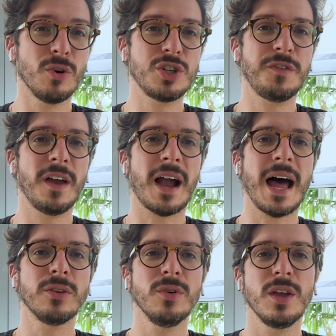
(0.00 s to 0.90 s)

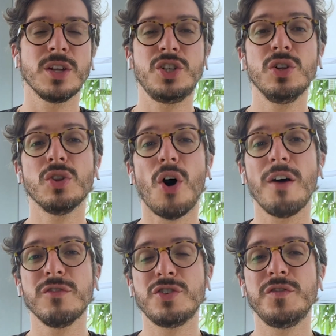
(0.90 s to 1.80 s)
notificado de
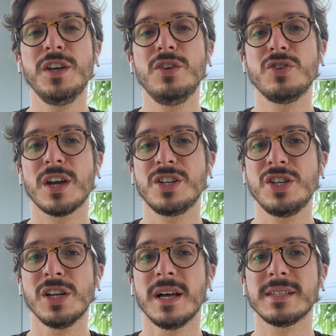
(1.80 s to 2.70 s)
novos vídeos que a
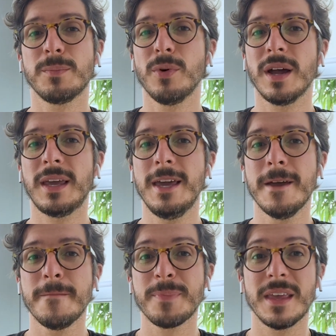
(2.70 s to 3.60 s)
gente lança por
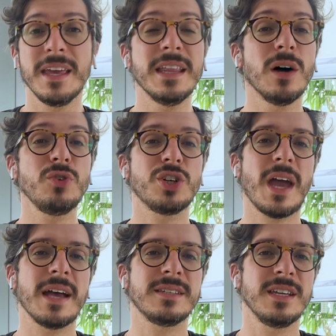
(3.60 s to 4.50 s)
aqui e não
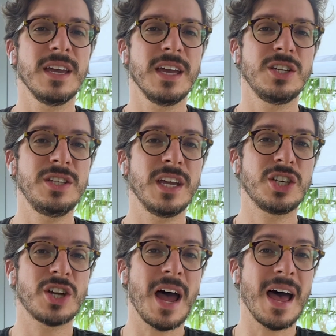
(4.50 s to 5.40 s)
esquece de
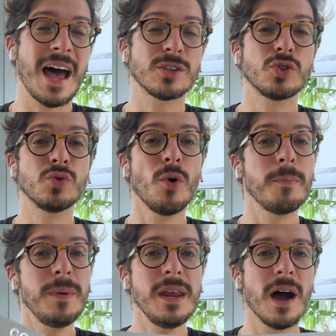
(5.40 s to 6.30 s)
deixar a sua
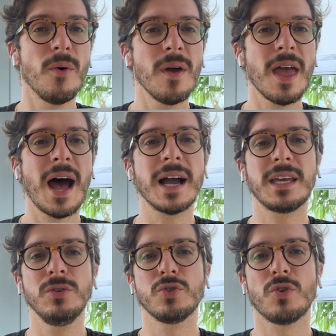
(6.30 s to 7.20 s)
opinião
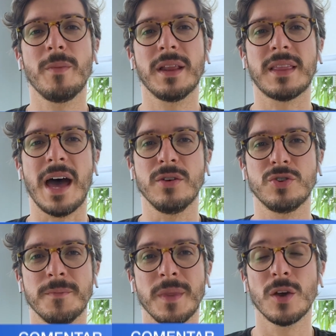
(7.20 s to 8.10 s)
aqui nos comentários.
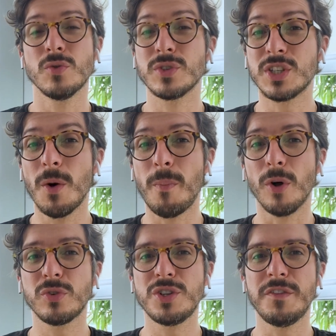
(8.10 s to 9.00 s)
O seu
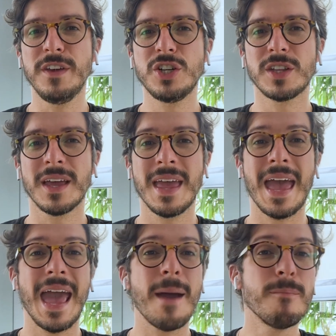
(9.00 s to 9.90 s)
ponto de vista
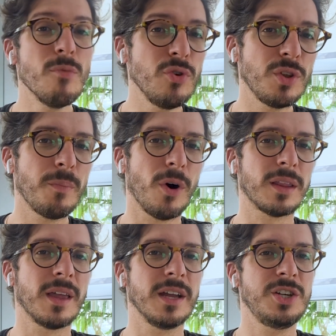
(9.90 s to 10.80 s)
é muito
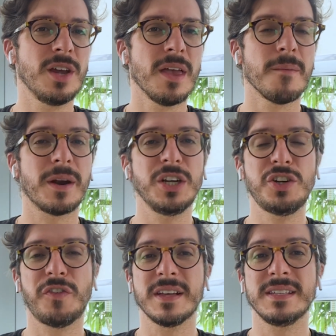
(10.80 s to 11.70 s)
importante para a
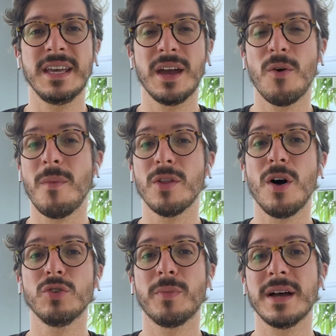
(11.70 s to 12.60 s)
gente fazer o
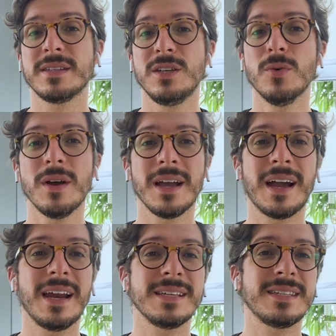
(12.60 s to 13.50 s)
Manual do Brasil
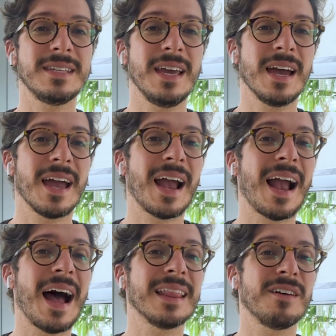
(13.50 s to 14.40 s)
crescer
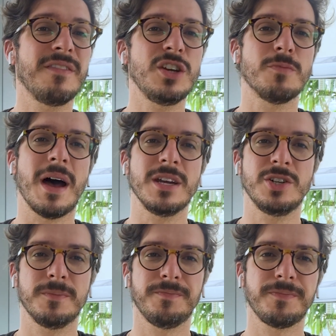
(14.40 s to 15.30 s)
cada vez mais.